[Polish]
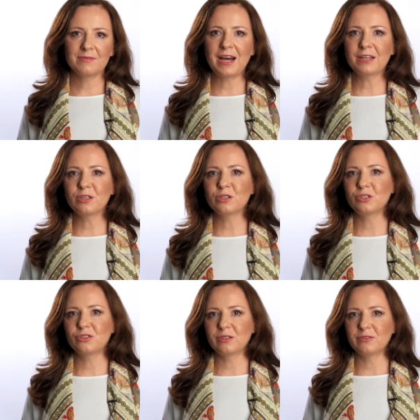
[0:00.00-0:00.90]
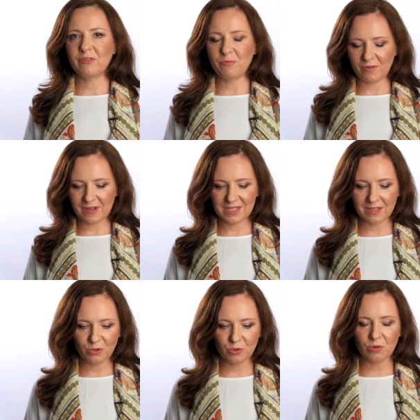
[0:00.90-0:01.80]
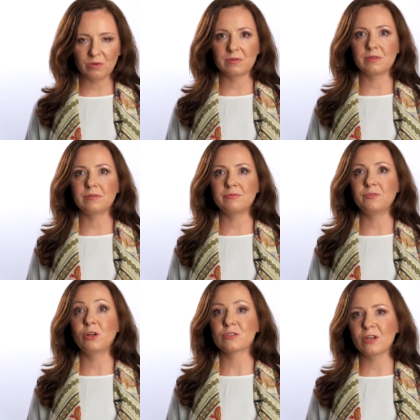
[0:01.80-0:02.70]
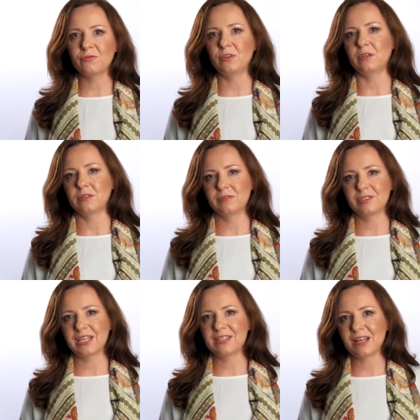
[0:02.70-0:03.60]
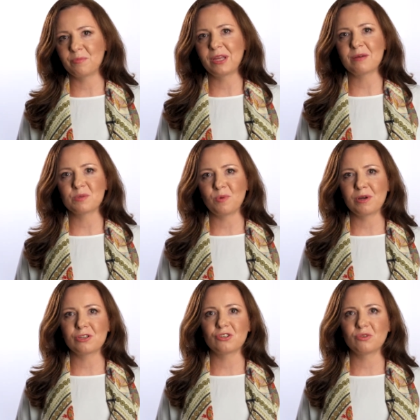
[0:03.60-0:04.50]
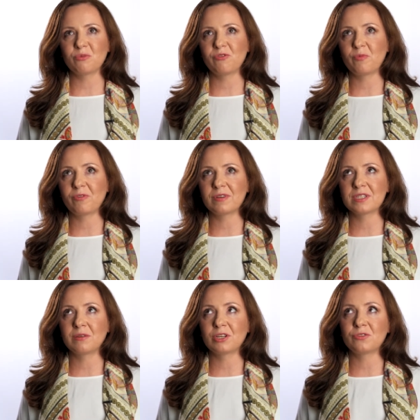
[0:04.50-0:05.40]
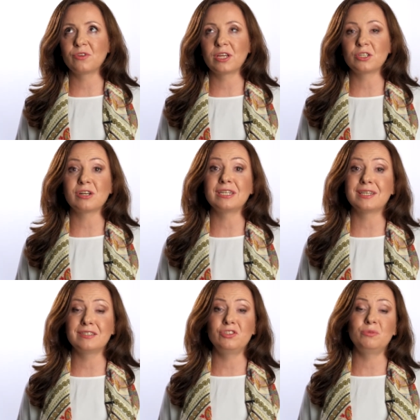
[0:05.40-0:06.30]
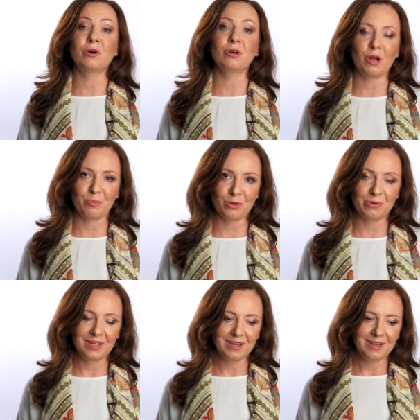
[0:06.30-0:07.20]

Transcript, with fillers: Wartość we wprowadzeniu y, filozofii związanej z kapitałem społecznym, we wprowadzeniu do naszej organizacji widzimy ogromną.